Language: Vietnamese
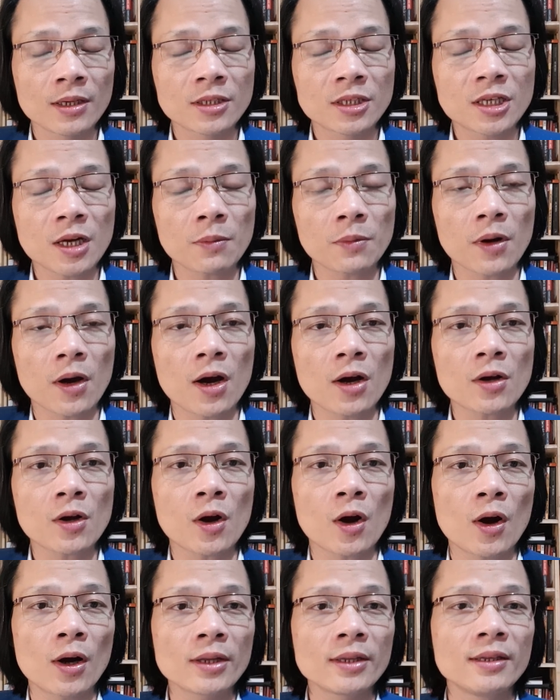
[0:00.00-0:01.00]
Trong đó
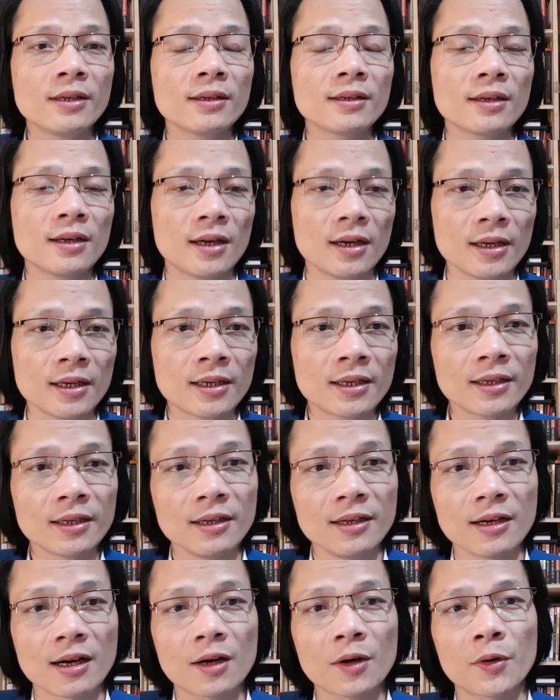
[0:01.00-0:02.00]
có những nơi
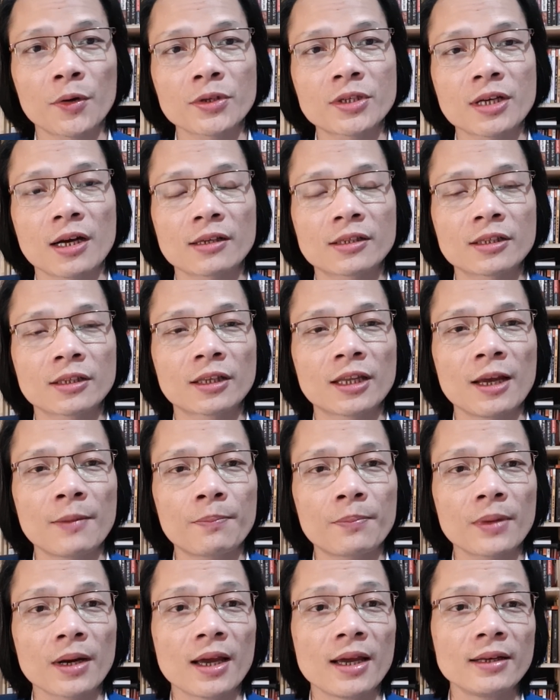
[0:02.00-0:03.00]
được hỗ trợ trực tiếp
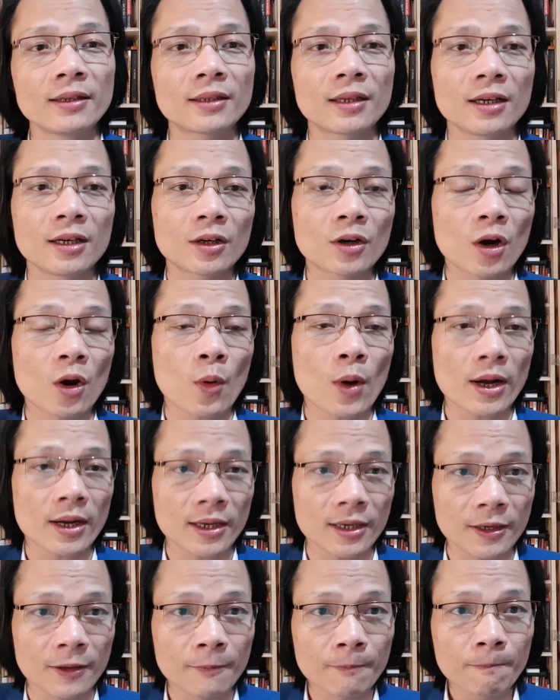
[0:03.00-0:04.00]
đến từ đó là Hoa
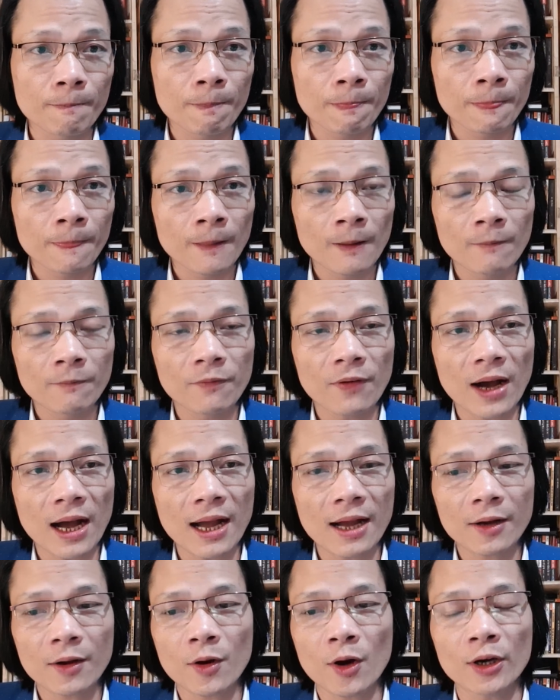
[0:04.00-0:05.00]
Kỳ.
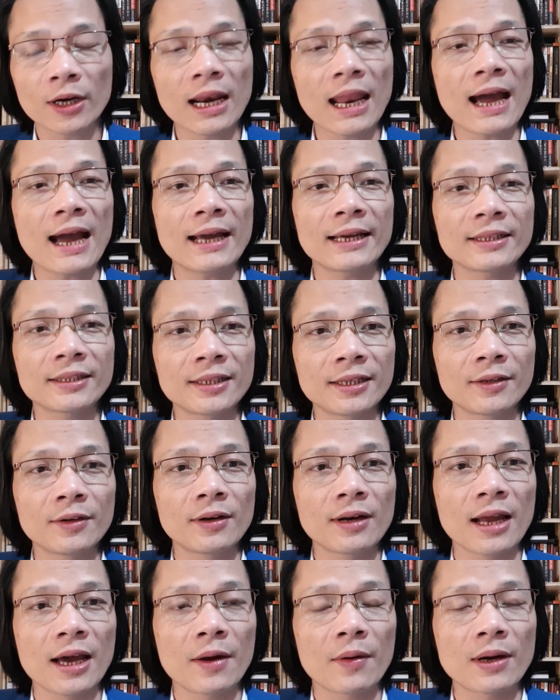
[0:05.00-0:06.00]
Và còn lại thì nó
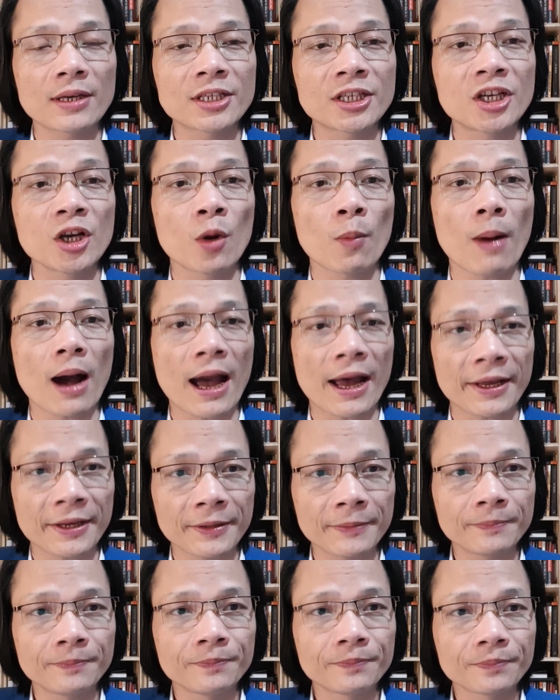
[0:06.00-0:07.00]
đều là chiêu bài
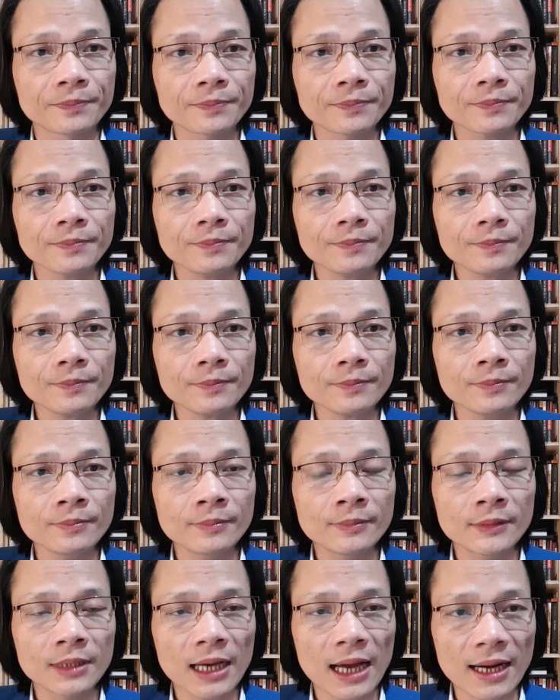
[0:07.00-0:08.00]

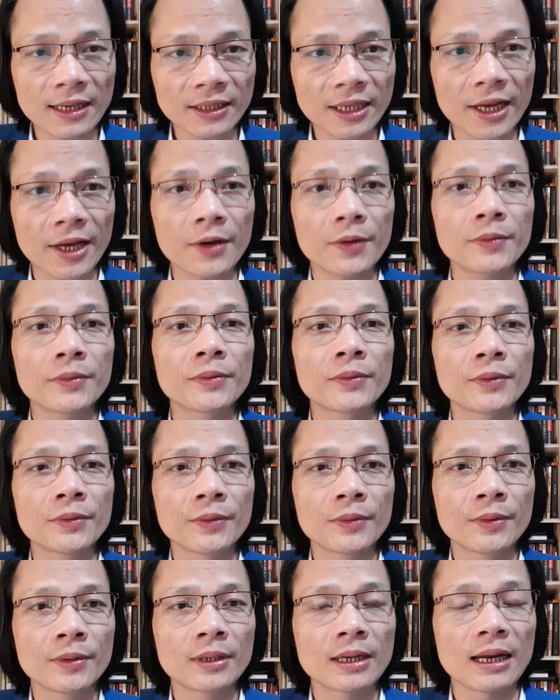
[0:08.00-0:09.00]
ăn theo
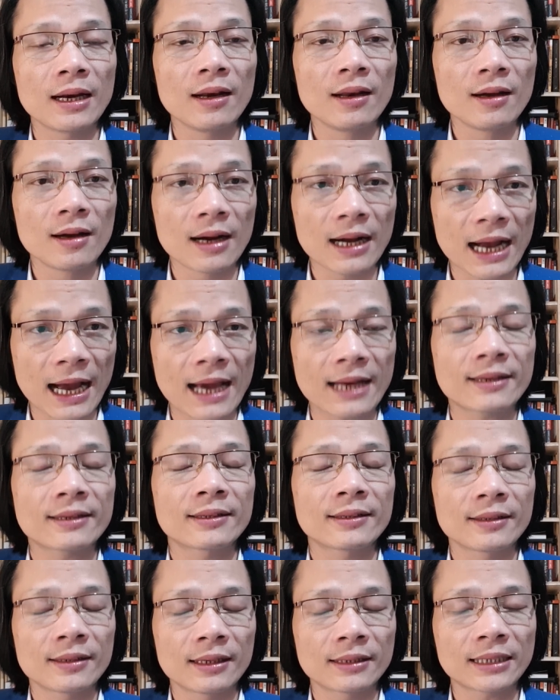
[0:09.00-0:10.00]
để lừa gạt,
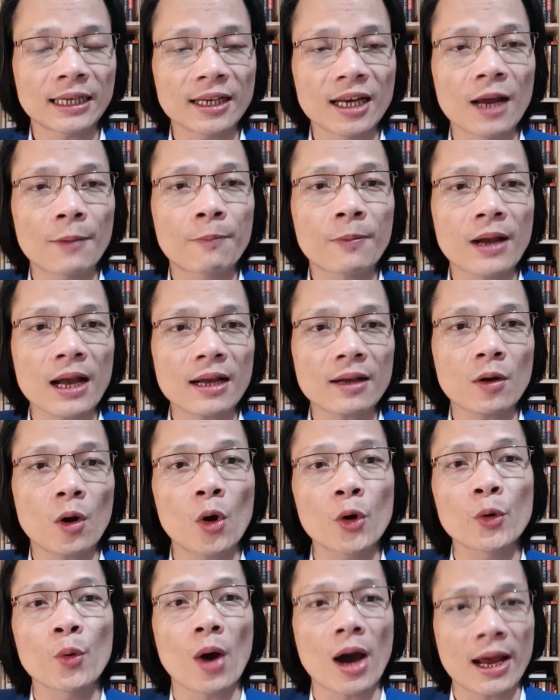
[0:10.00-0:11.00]
thành lập các
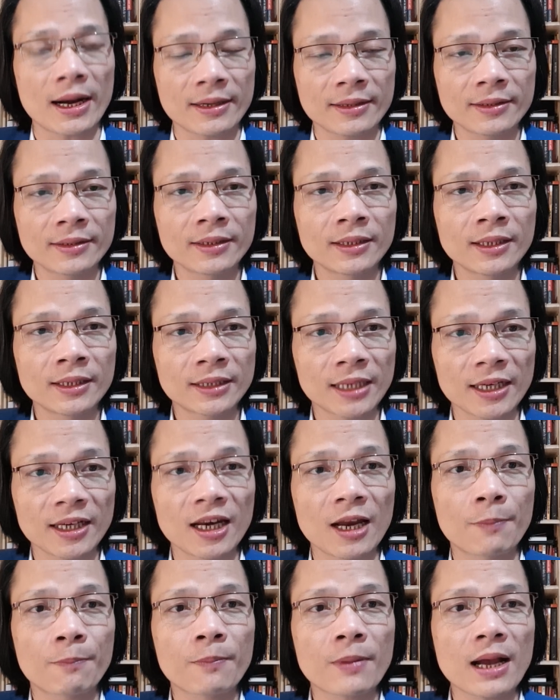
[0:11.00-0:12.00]
hội đoàn, thành
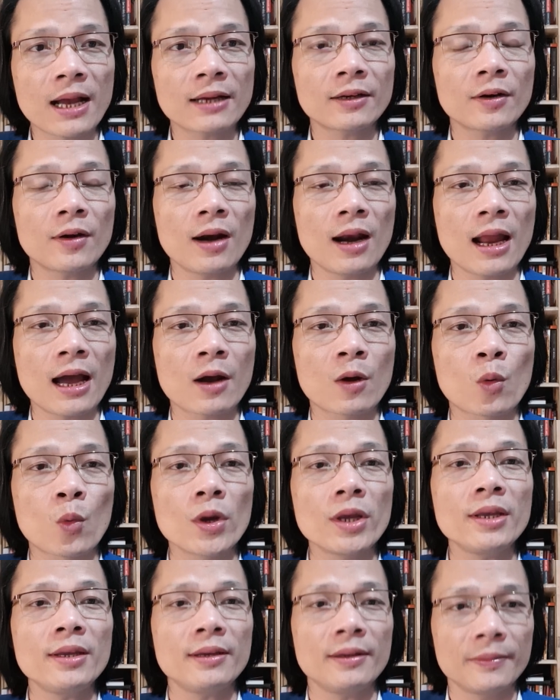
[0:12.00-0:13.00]
lập các đó là
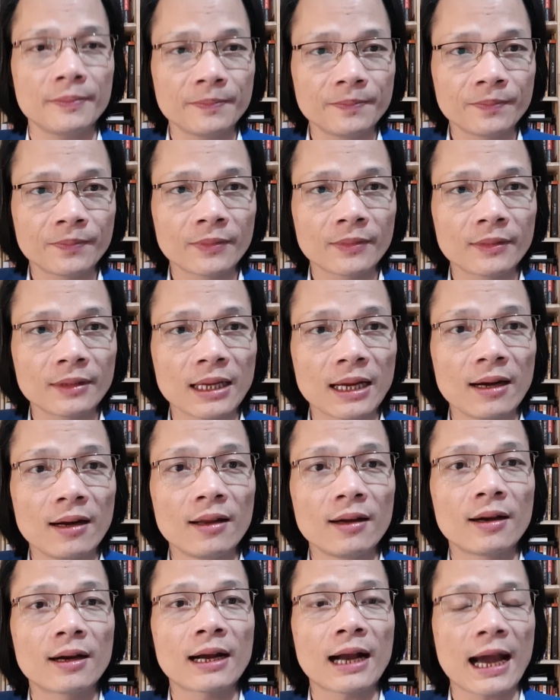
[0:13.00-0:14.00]
quỹ để
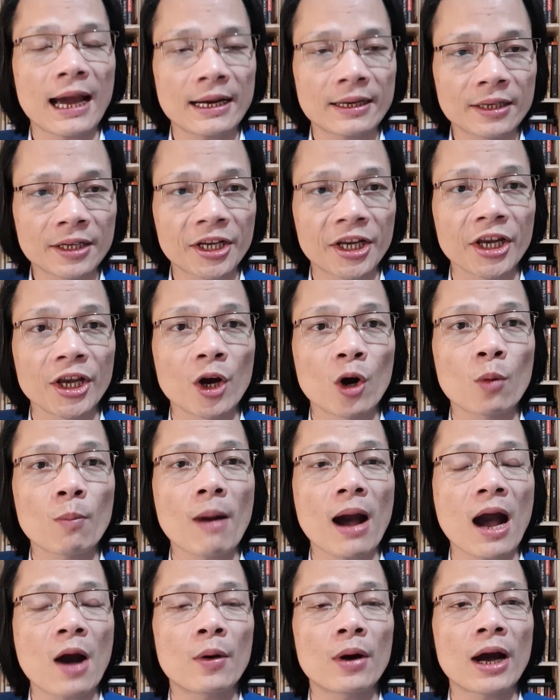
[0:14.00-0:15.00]
lừa gạt kiều
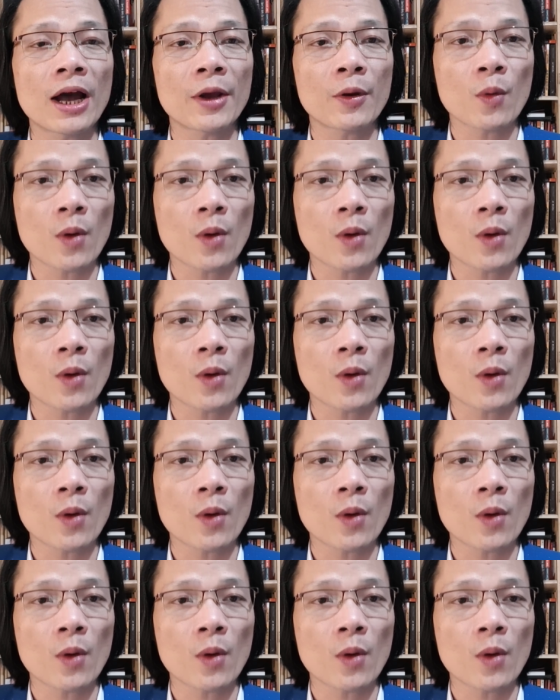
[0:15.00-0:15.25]
bào ở hải